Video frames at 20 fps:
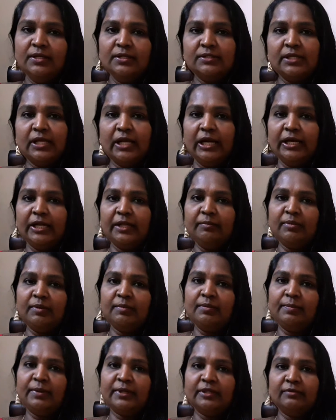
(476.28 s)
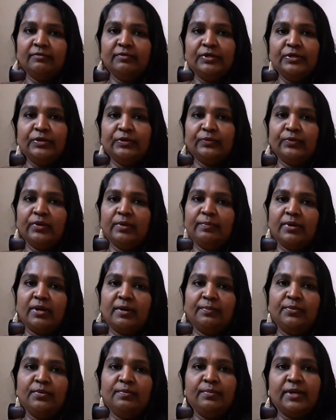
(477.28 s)
சில டைம் நம்ம பத்து வீடியோ கூட
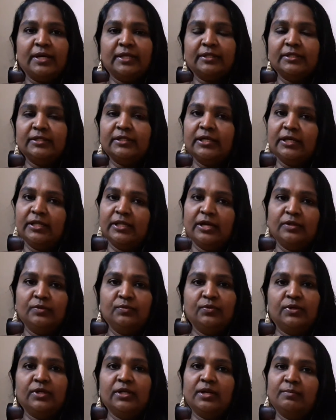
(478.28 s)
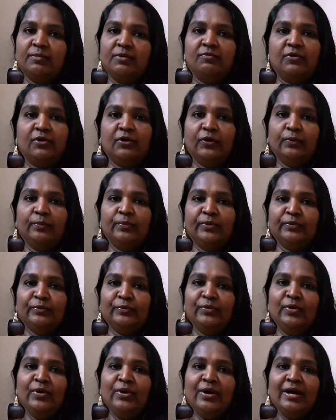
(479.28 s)
பார்ப்போம் பார்த்துட்டு ஏதாவது ஒன்று நம்ம ஃபாலோ
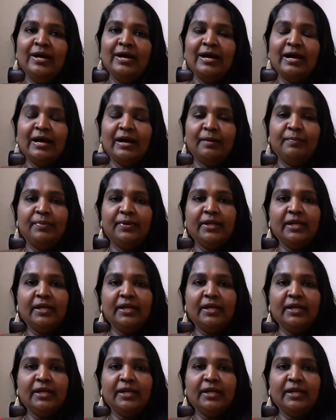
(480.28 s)
பண்ணுவோம் அப்படி